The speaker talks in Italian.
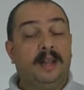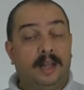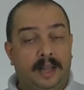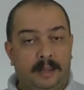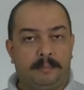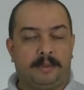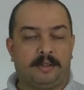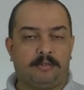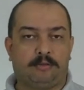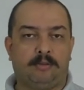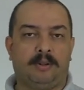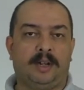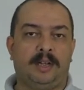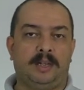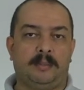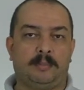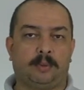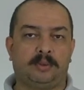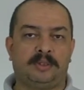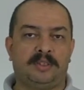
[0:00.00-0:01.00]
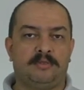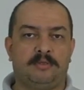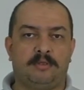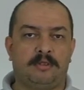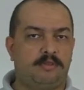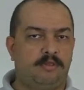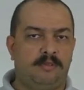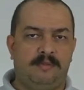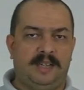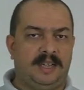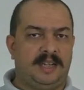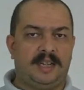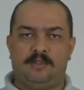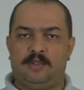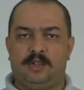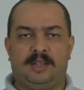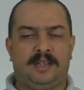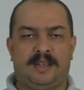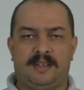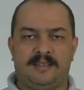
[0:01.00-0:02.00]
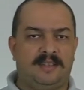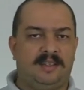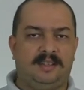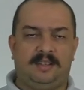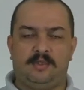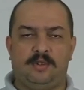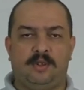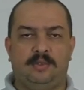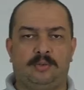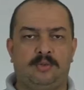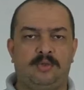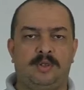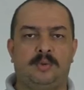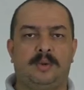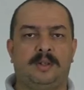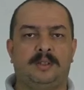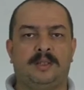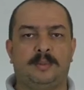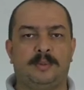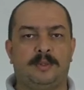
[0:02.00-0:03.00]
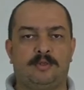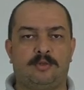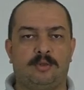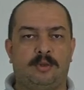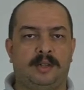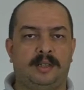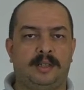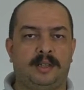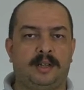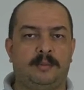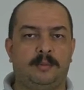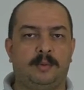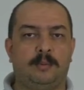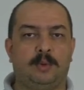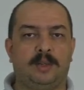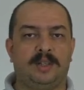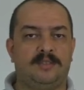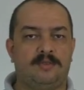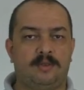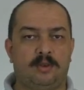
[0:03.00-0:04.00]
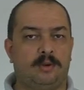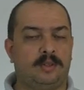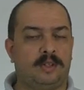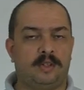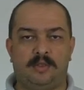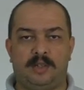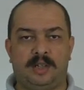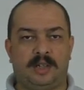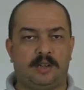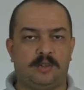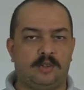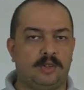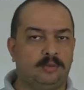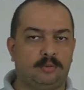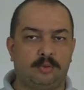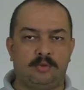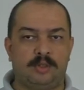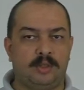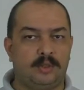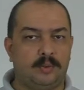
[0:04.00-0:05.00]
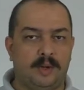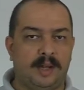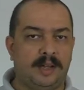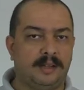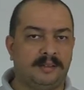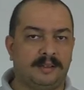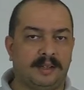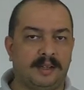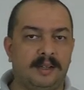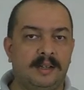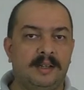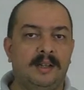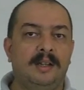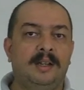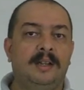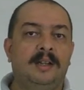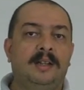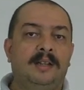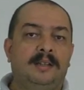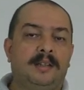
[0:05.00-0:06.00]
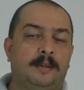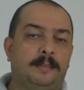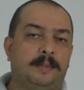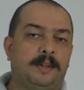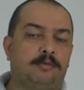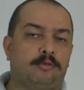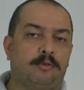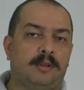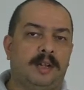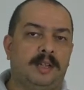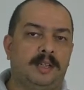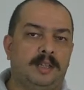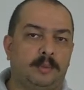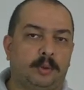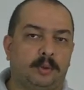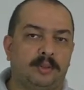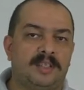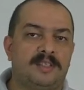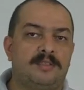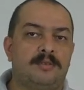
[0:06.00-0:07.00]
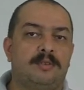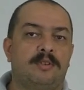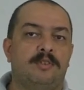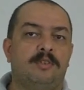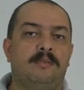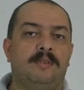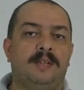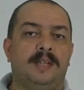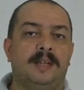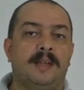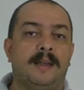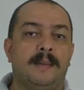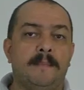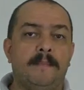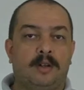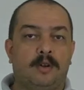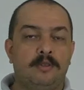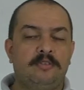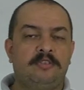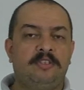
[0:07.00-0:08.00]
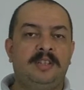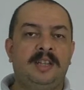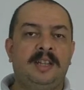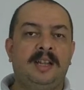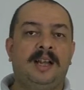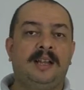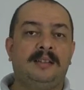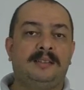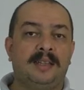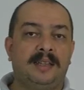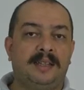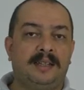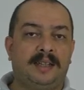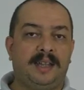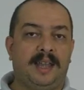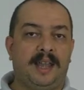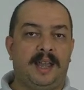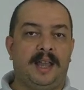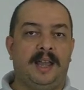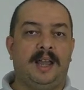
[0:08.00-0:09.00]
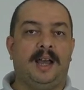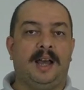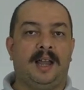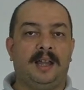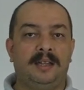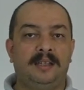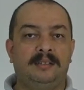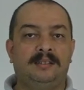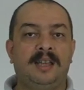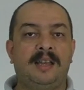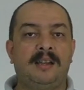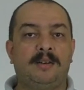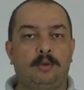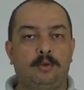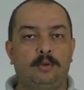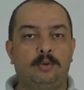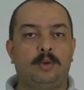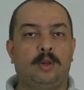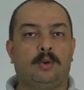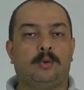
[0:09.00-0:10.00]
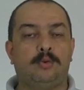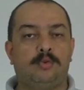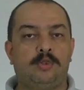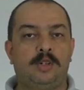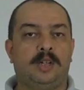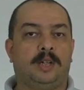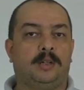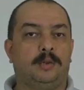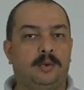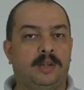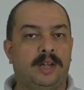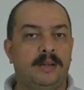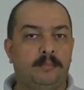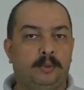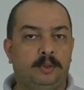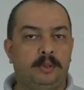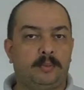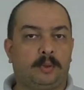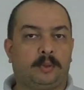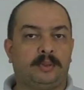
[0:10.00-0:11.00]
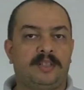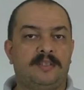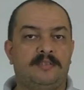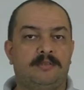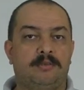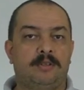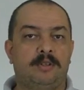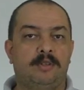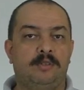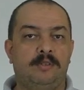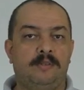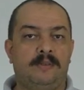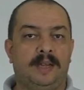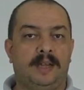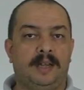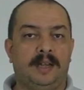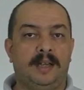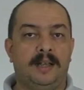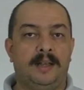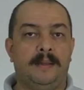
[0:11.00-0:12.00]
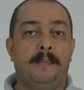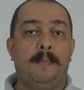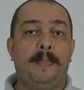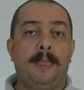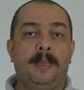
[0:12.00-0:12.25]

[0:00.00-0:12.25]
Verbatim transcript: e personale di protezione civile, circa 750 persone della popolazione, circa 150 del personale di protezione civile. Considerate che all'interno di una cucina, di un campo di protezione civile,